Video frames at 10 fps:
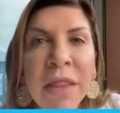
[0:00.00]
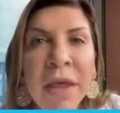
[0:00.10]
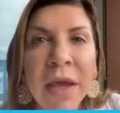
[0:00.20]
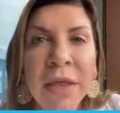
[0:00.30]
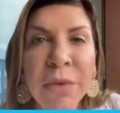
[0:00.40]

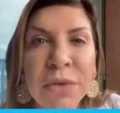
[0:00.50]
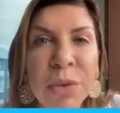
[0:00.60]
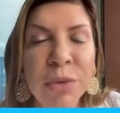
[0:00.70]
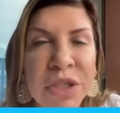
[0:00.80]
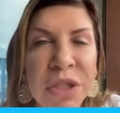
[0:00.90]
de,
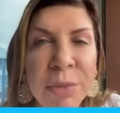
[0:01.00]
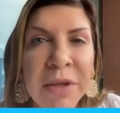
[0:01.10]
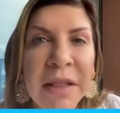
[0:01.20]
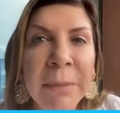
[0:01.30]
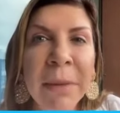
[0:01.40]
nuestro municipio
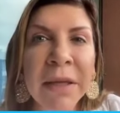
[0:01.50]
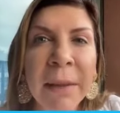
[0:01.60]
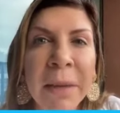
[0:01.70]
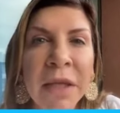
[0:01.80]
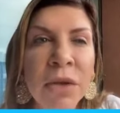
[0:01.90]
y del
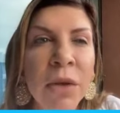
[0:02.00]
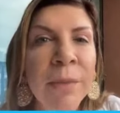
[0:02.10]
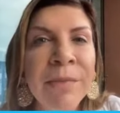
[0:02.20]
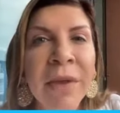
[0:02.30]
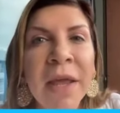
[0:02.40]
departamento.